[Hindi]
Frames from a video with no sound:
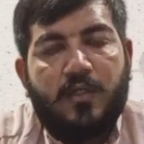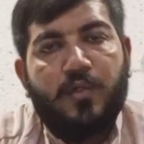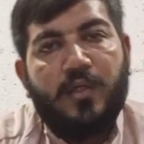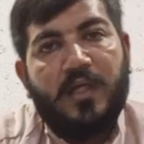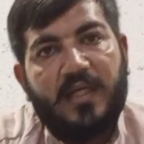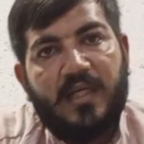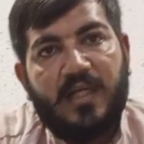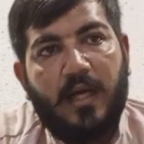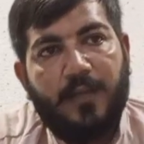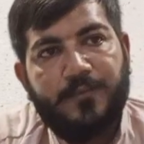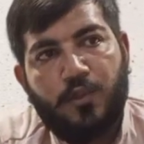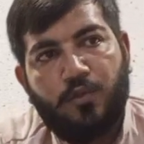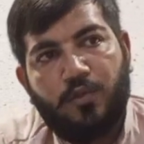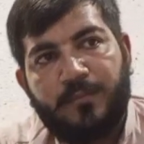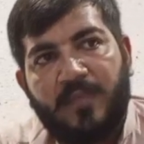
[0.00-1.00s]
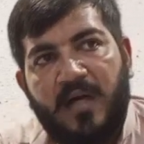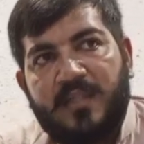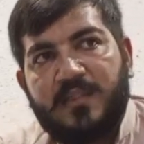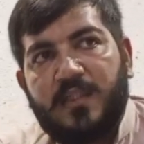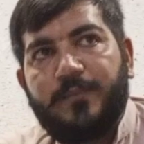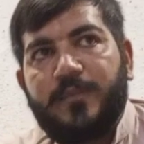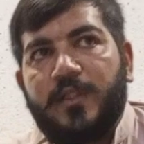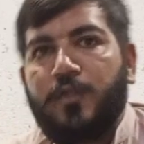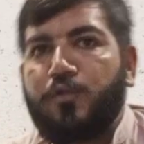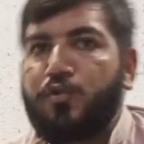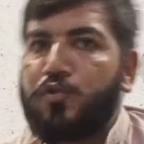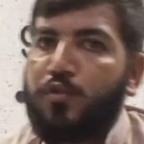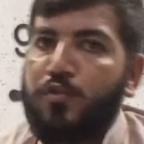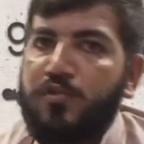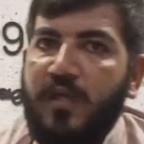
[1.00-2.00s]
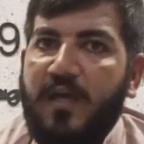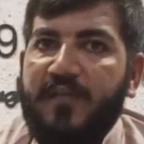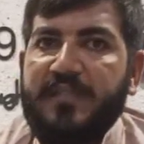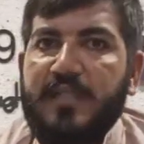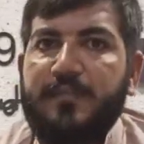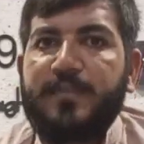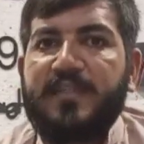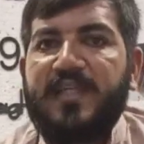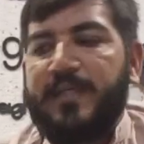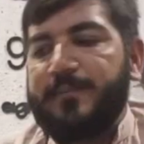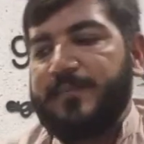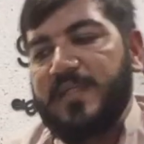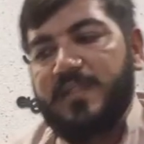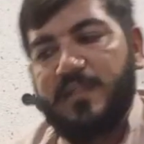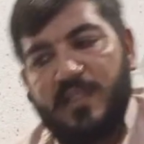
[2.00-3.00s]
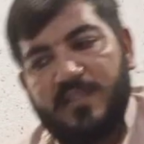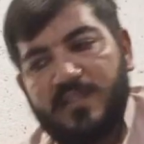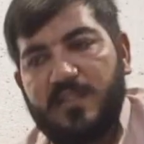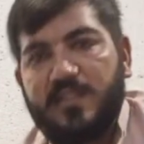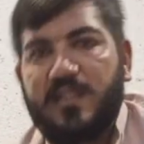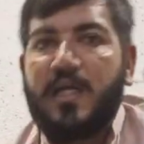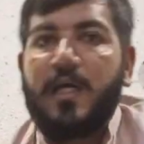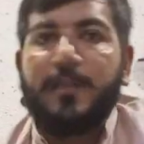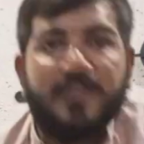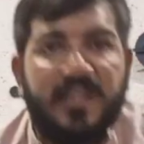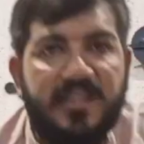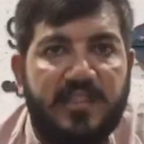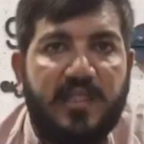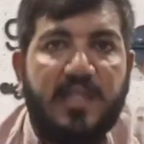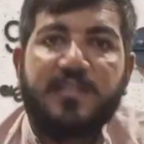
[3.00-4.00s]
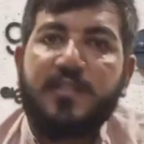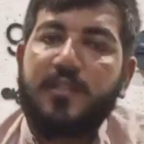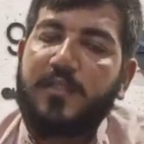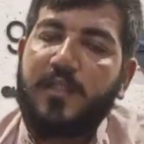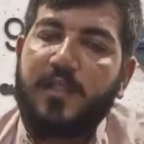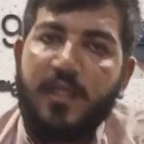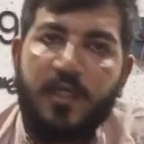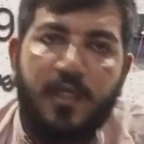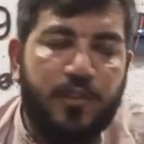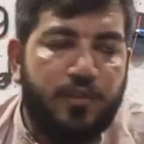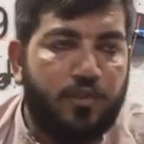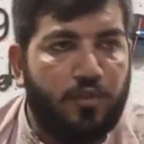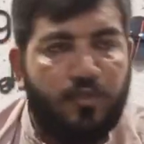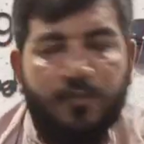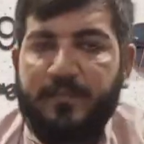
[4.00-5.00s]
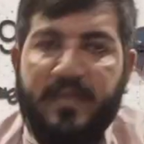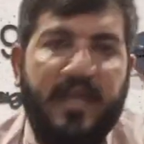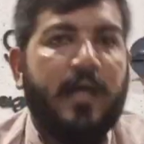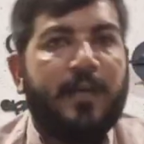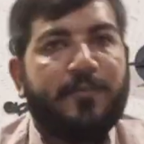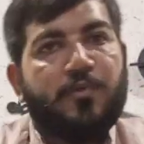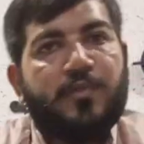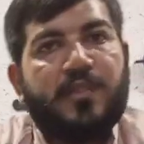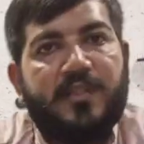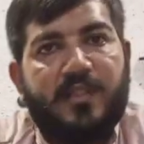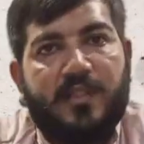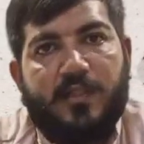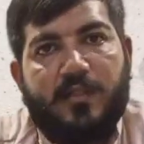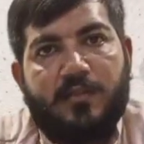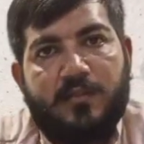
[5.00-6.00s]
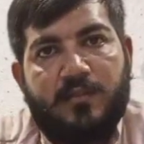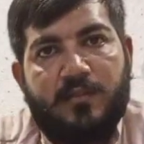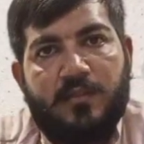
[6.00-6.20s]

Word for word: और अगर आपसे कोई मांगता भी है तो उसको साफ साफ बताएं भाई ये चीज़ है आप नहीं चला सकते सो मैं आपको नहीं देगा